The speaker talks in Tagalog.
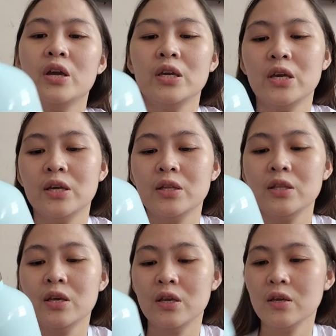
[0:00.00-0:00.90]

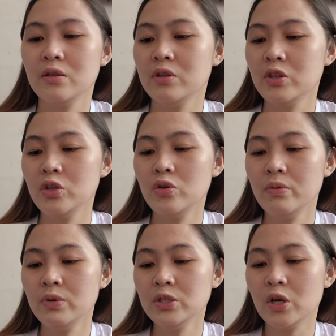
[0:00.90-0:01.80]
Ayan. And eh, nandito
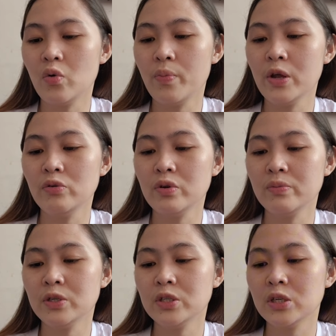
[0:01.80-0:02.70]
naman siya kung paano
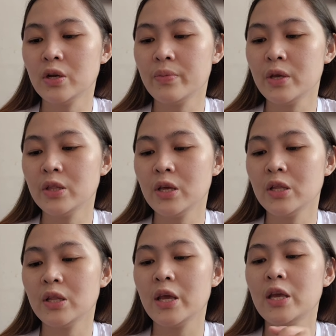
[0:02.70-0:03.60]
naman siya gamitin.